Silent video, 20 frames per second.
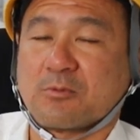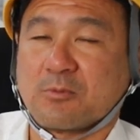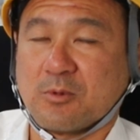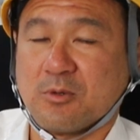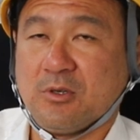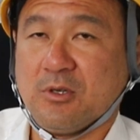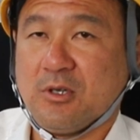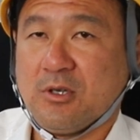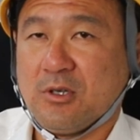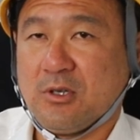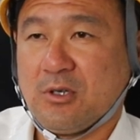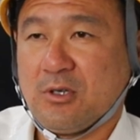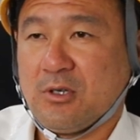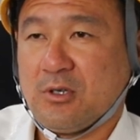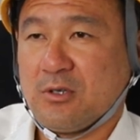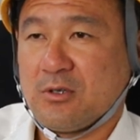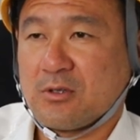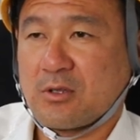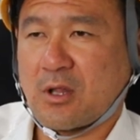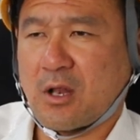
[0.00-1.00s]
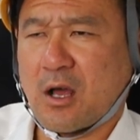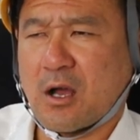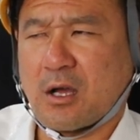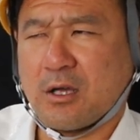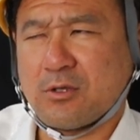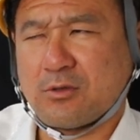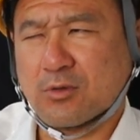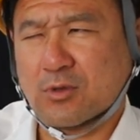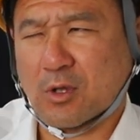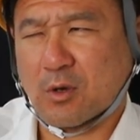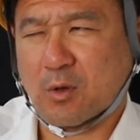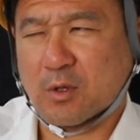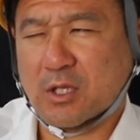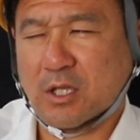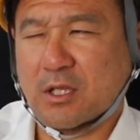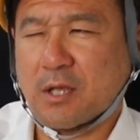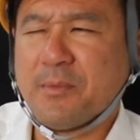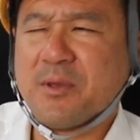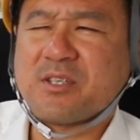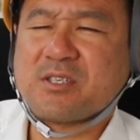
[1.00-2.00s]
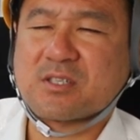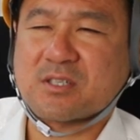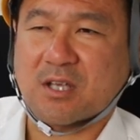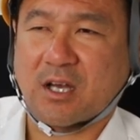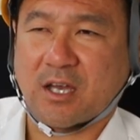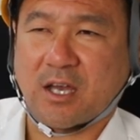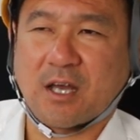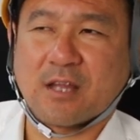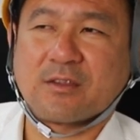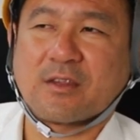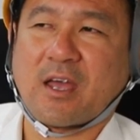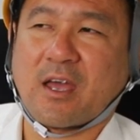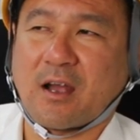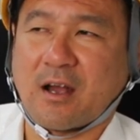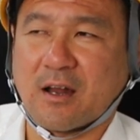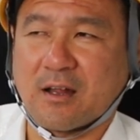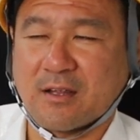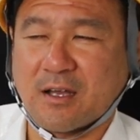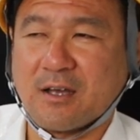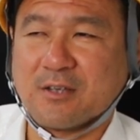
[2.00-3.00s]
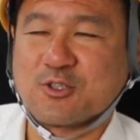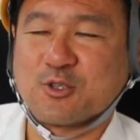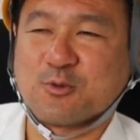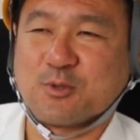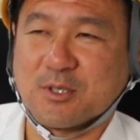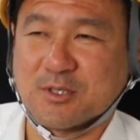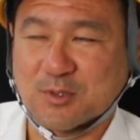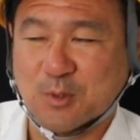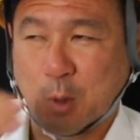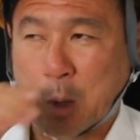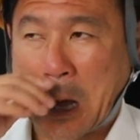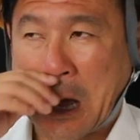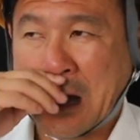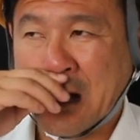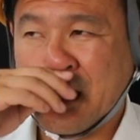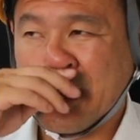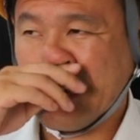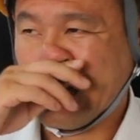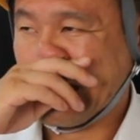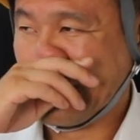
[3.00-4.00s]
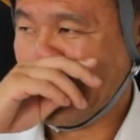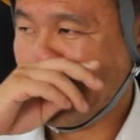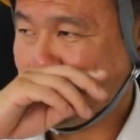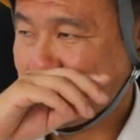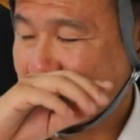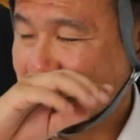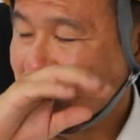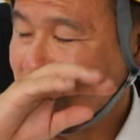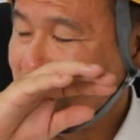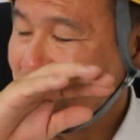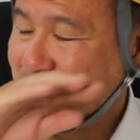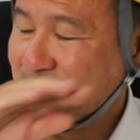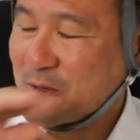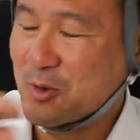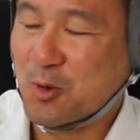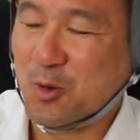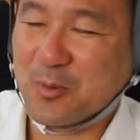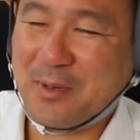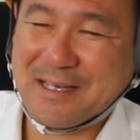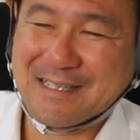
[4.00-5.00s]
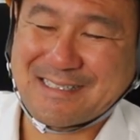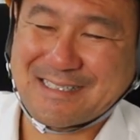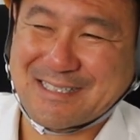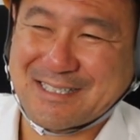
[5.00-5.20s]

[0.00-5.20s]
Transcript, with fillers: と思うでなんか言っとったのは縦道しかやんないから大丈夫ですとかちょちょちょ横道